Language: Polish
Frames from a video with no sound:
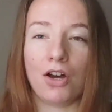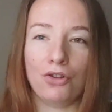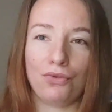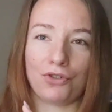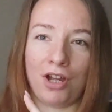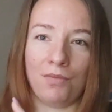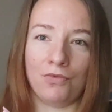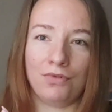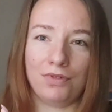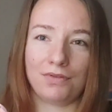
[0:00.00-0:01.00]
Otóż
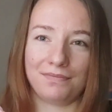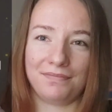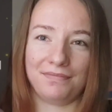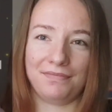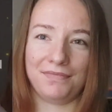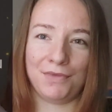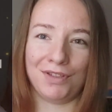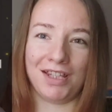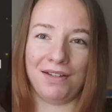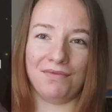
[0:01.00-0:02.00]
e-book
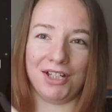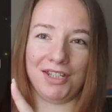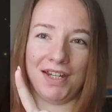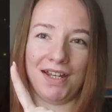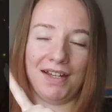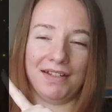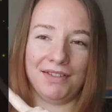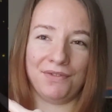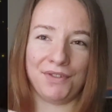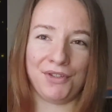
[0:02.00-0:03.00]
Tutaj macie
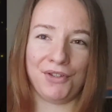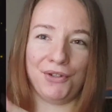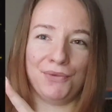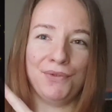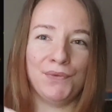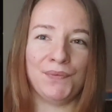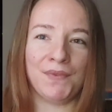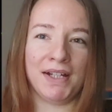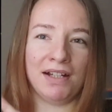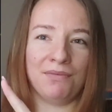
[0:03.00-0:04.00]
tą stronę główną,
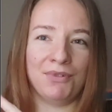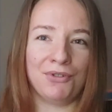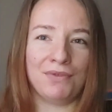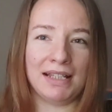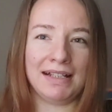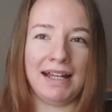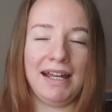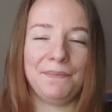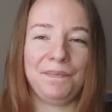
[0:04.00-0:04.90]
tak jakby okładkę.